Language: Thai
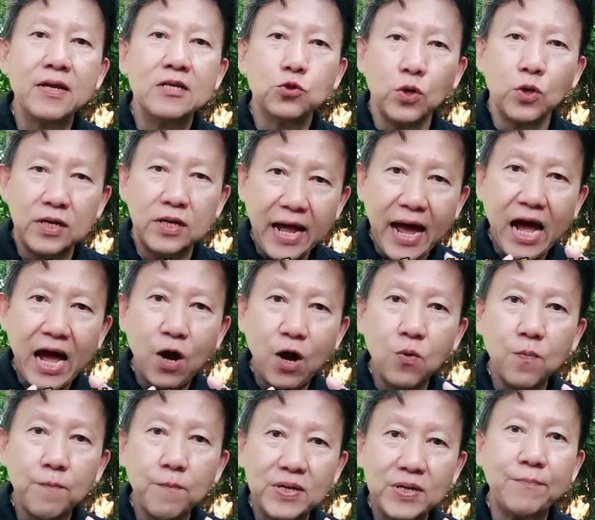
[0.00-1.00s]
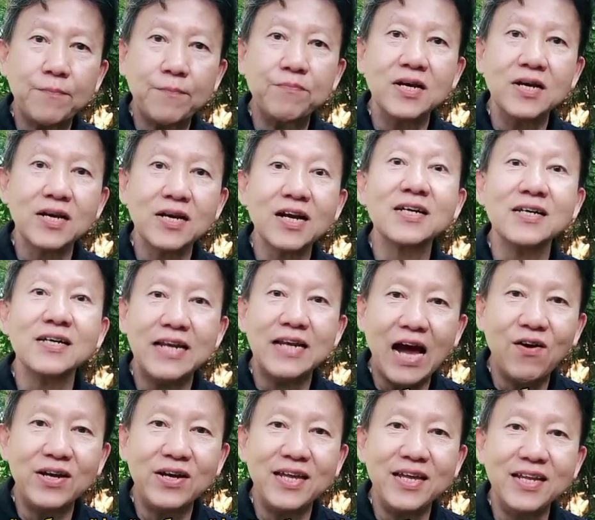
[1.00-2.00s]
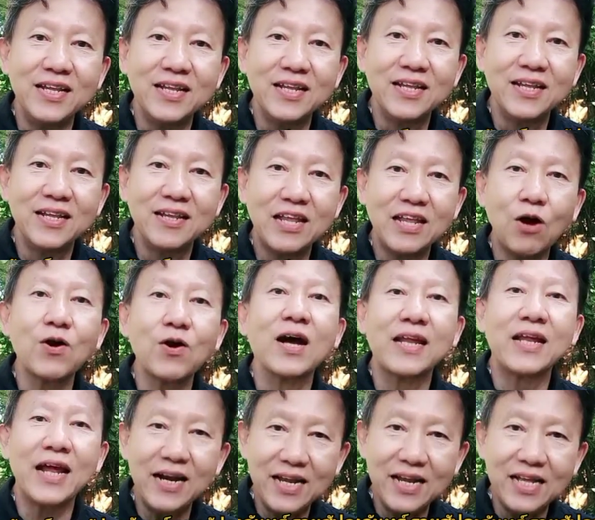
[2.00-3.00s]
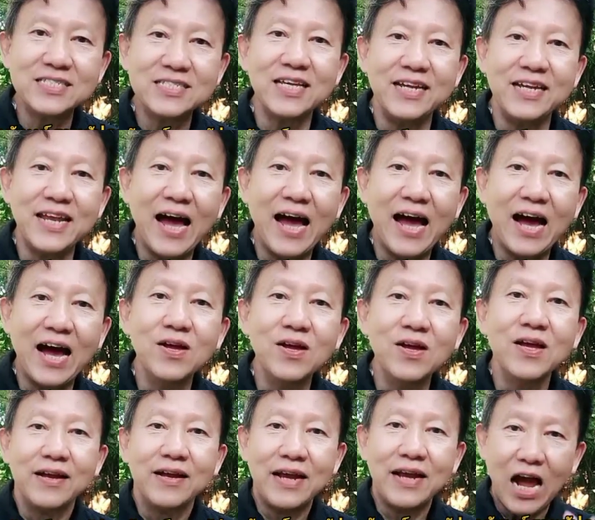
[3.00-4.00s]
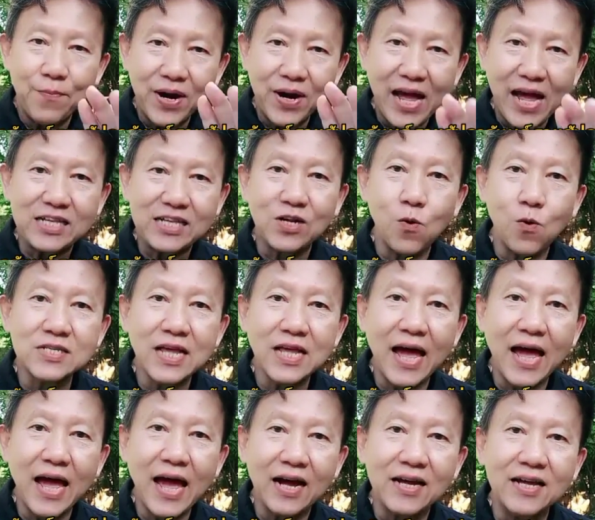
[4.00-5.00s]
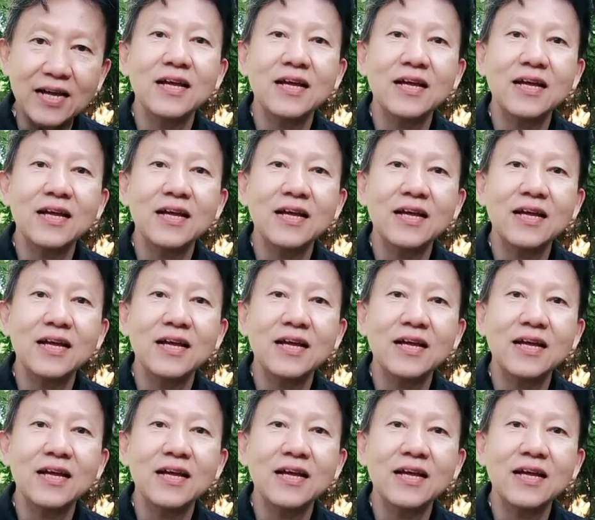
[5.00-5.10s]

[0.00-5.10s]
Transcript: ส่วนดาวประจำเดือนก็คือดาวอาทิตย์เท่ากับท่านเรียน 4 ดาว ดาวพฤหัสโครงสร้าง